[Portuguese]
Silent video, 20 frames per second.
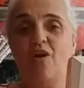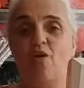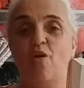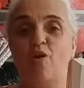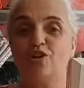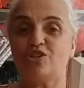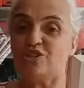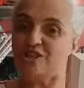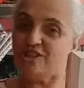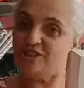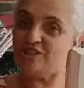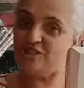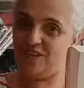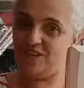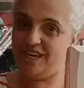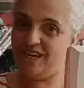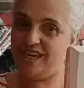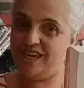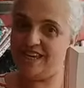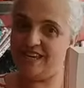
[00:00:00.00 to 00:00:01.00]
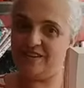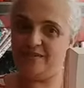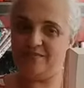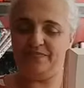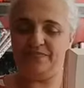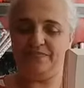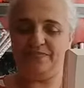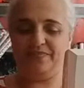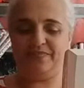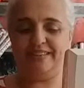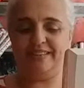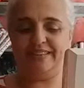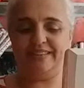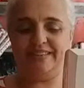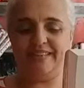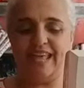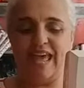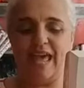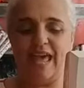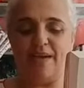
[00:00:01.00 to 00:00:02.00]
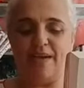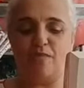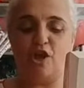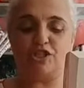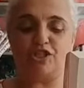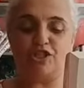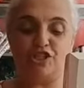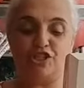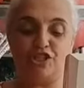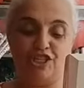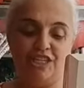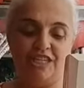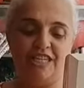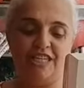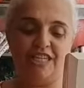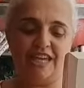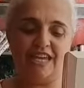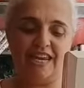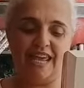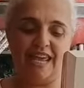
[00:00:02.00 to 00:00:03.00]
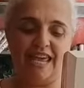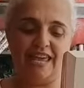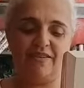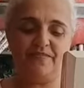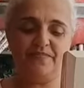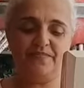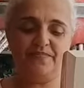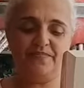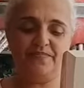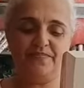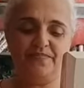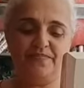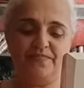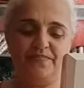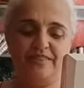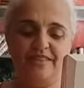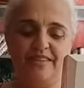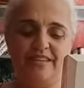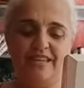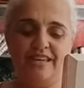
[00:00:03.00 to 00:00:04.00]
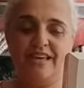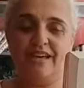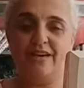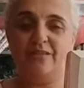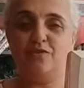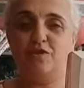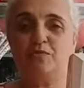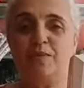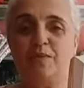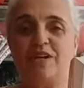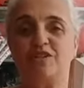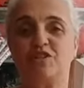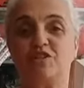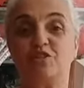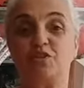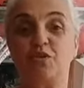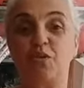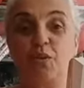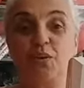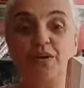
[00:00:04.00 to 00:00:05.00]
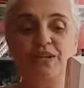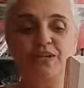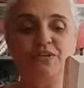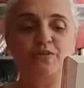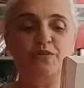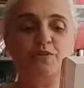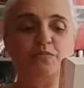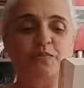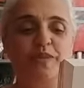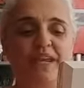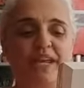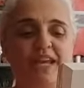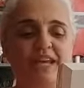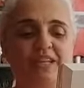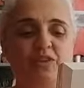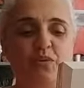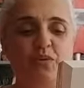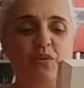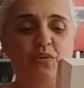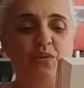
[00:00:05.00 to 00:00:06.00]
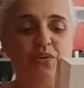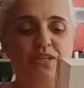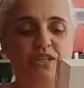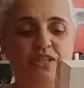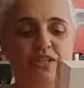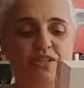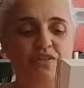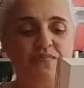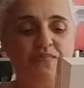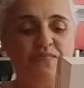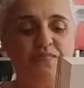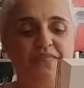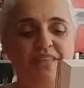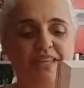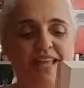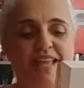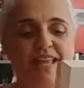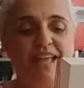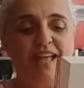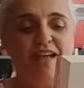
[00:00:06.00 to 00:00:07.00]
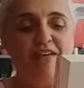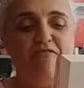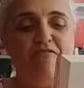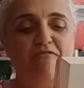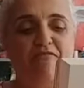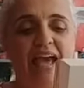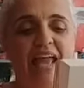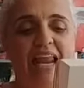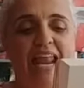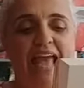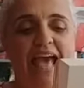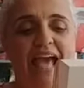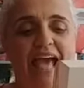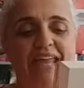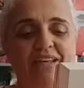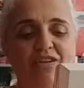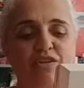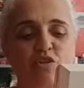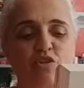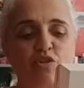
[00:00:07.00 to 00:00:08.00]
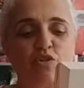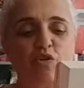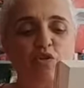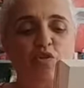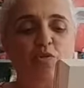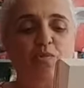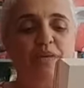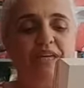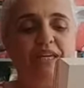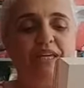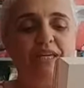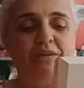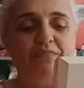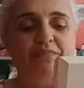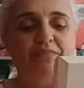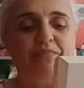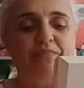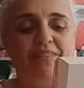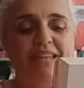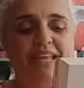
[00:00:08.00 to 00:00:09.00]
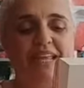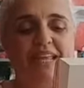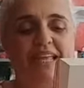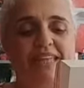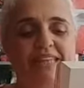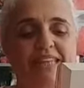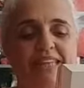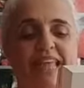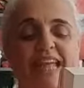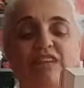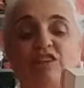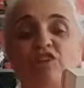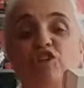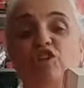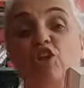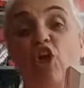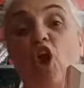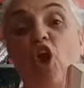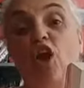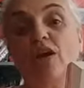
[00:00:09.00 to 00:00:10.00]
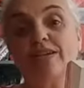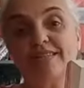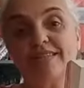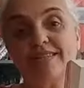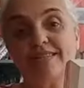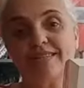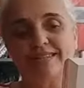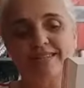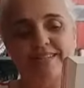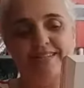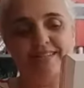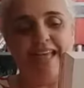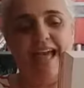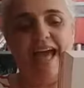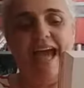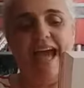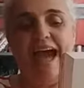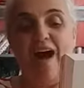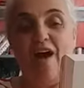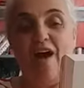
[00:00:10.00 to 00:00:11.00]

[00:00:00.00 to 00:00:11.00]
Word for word: Hoje em dia é modinha, né? os pastores, os pregadores falarem sobre detox da